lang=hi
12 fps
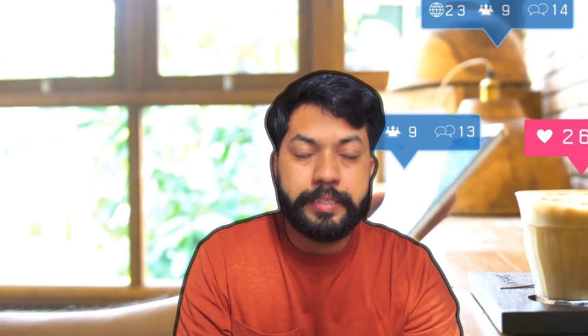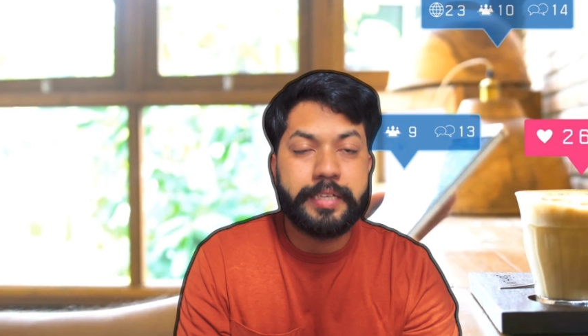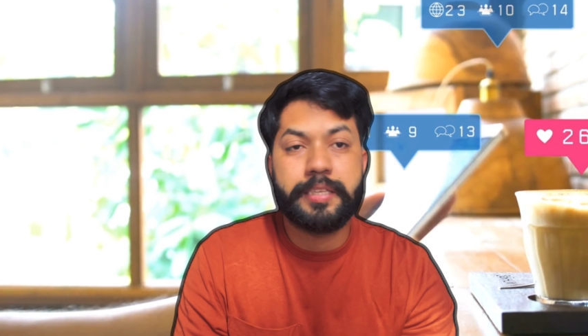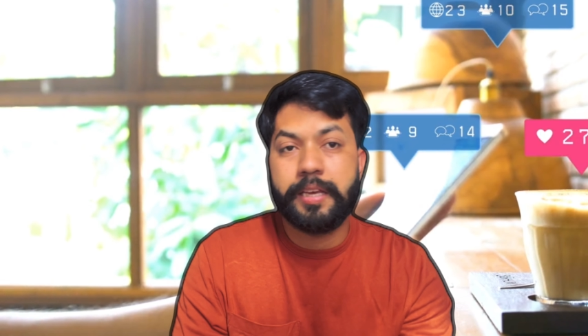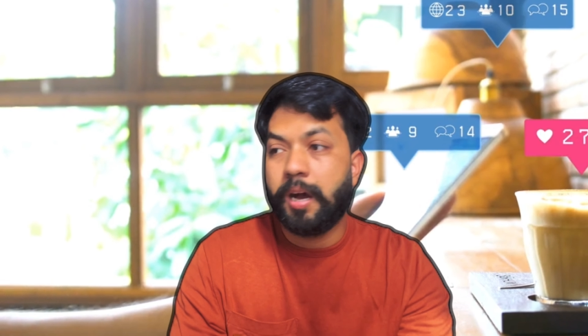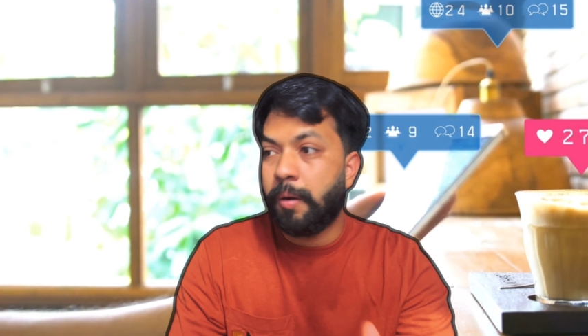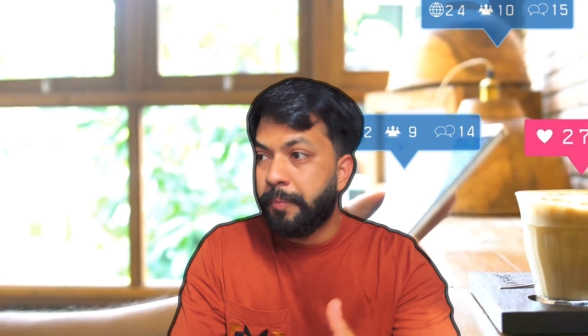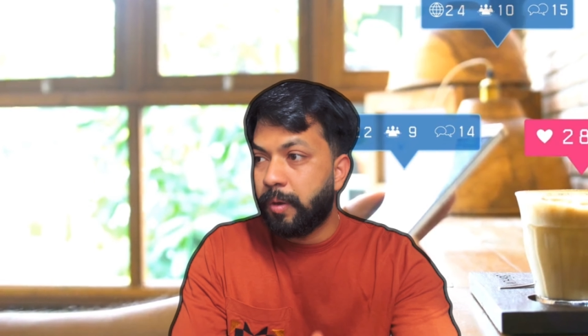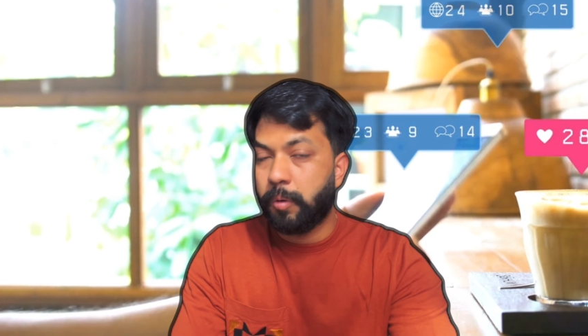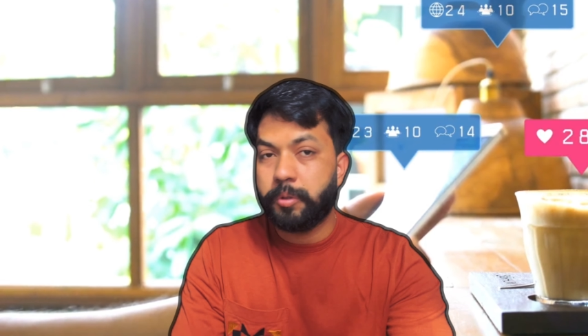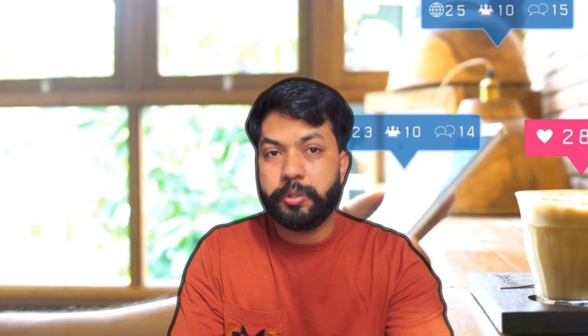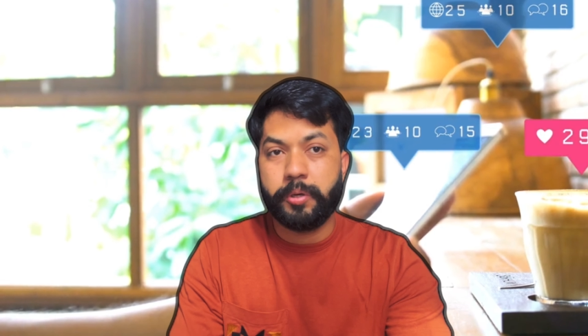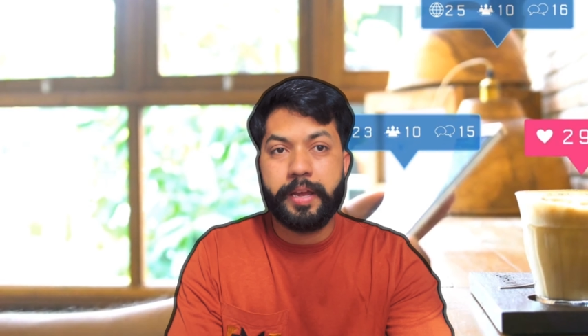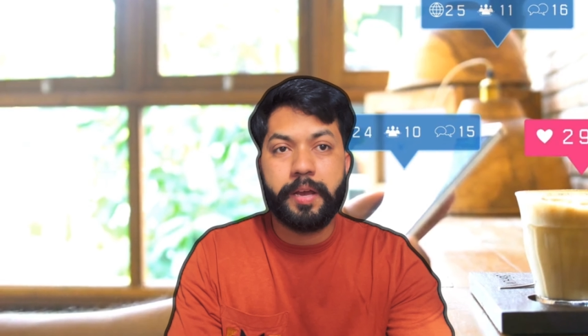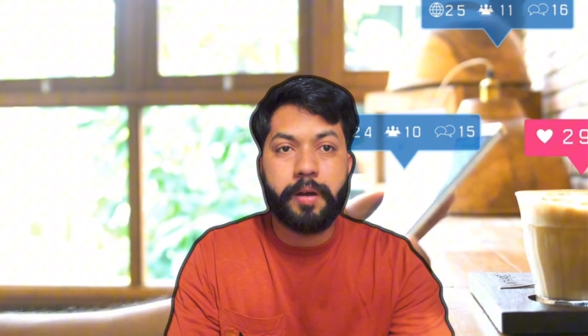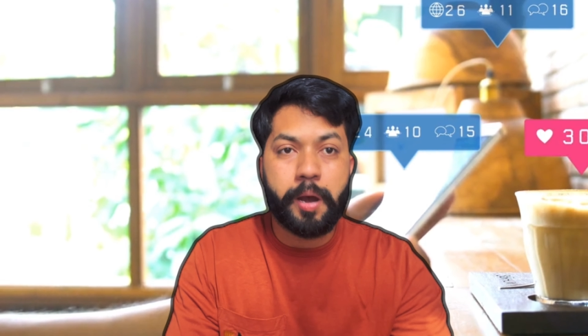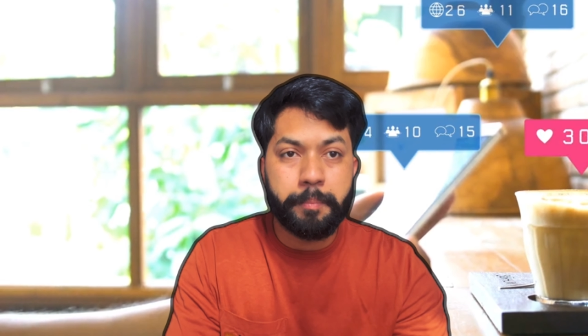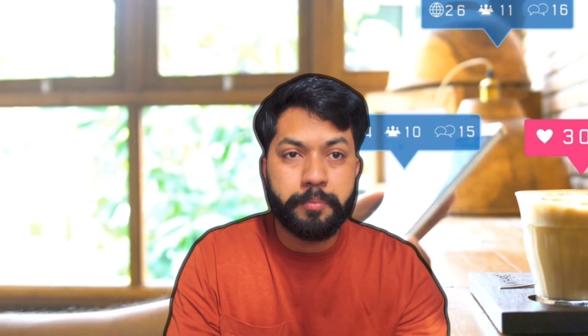जैसे हम लोग जो हैं
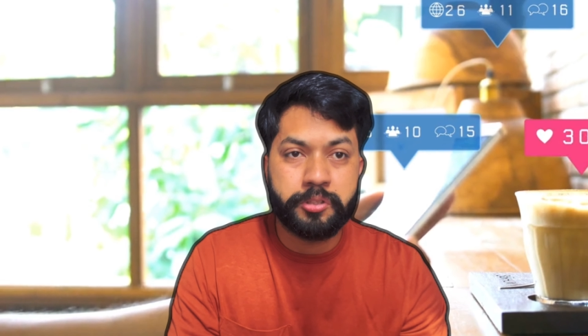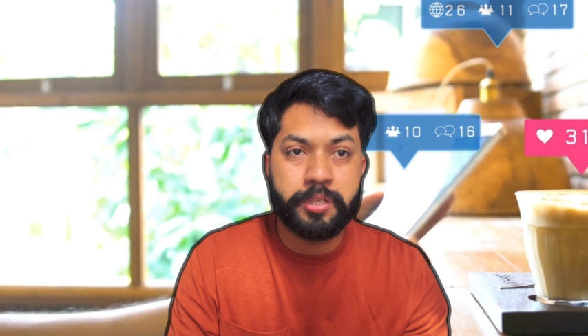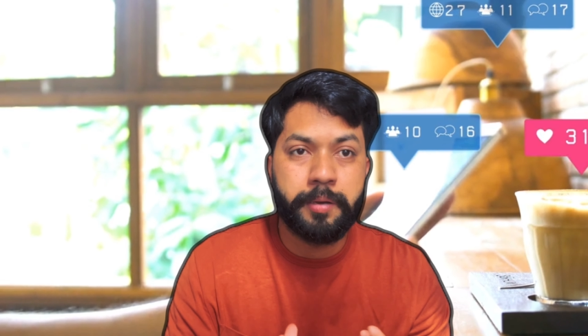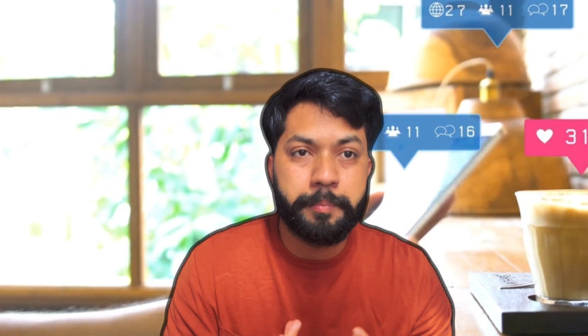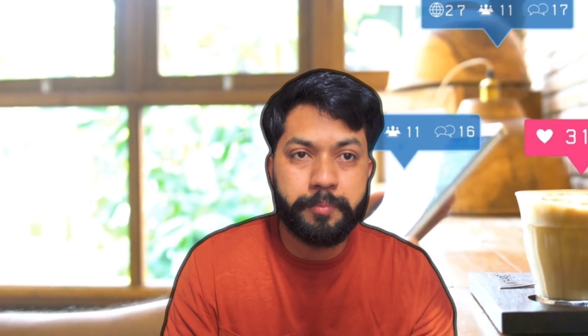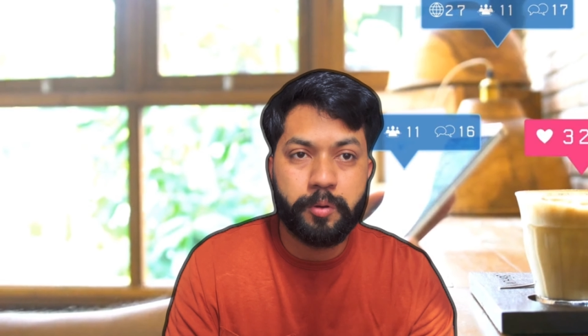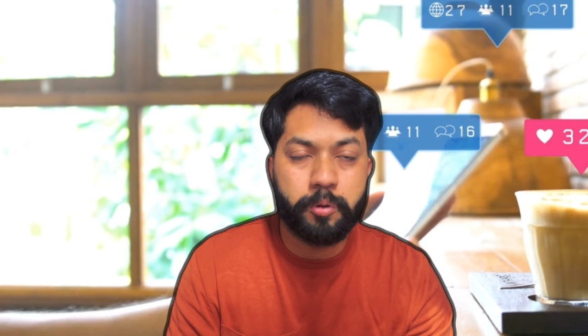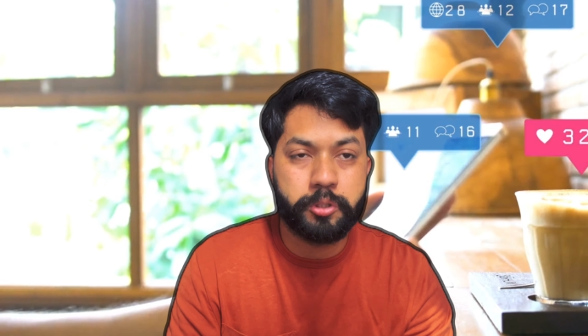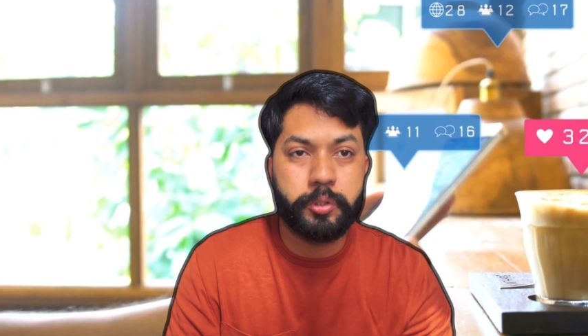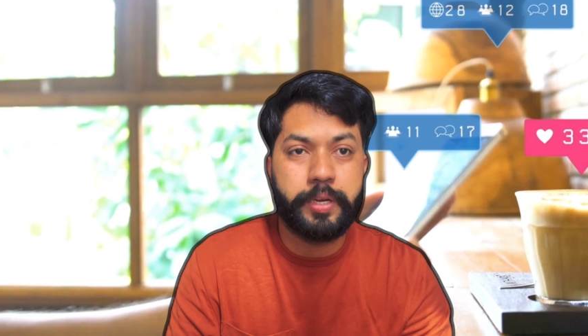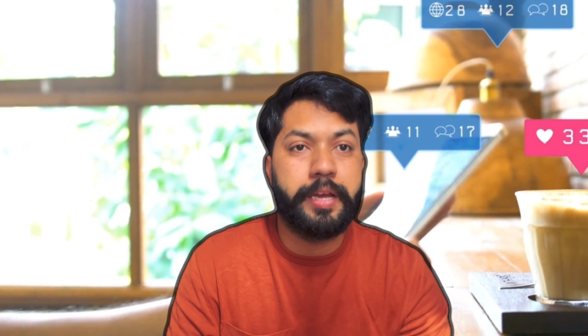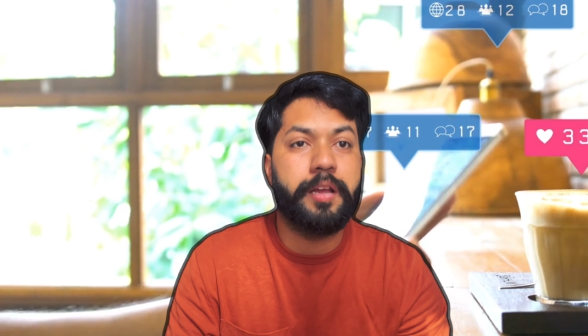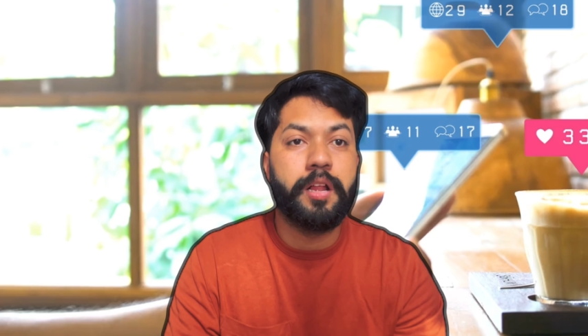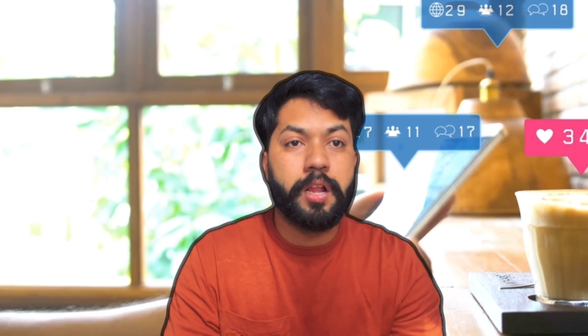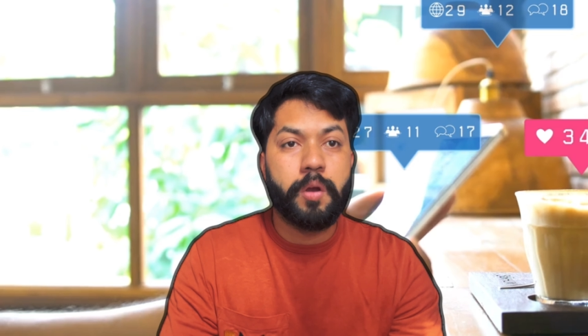हम मुस्लिम लोग जो हैं